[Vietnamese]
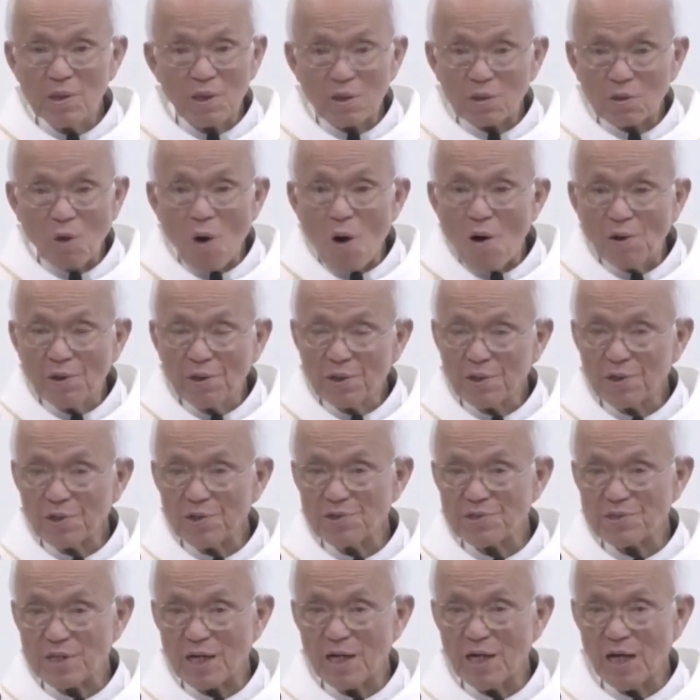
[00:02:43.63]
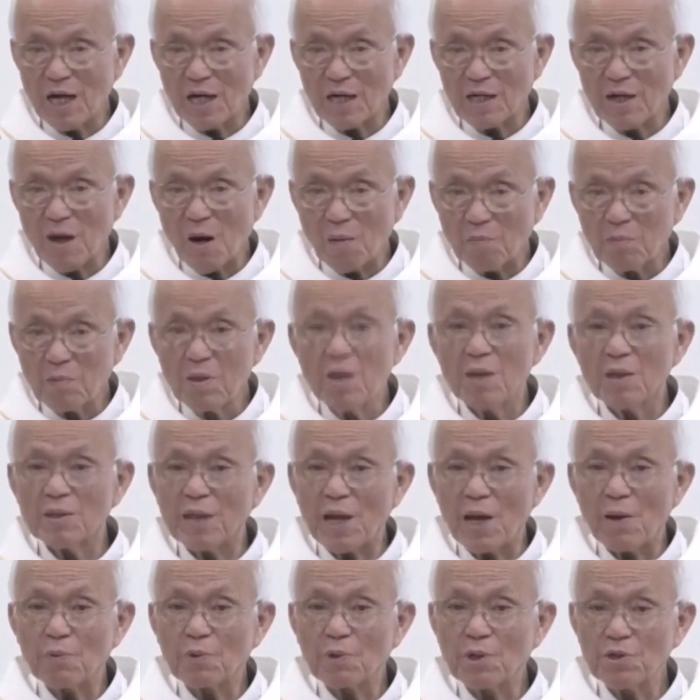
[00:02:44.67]
con người sẽ hành động
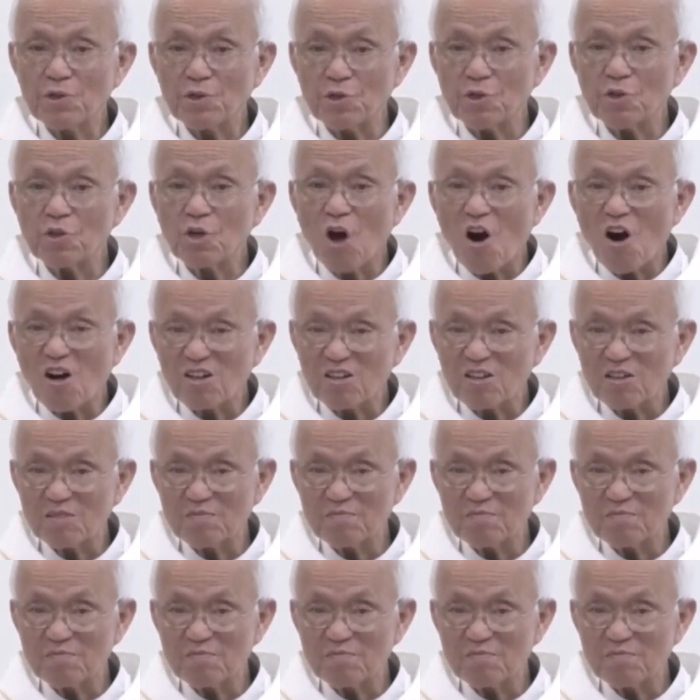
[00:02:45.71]
theo cái chữ con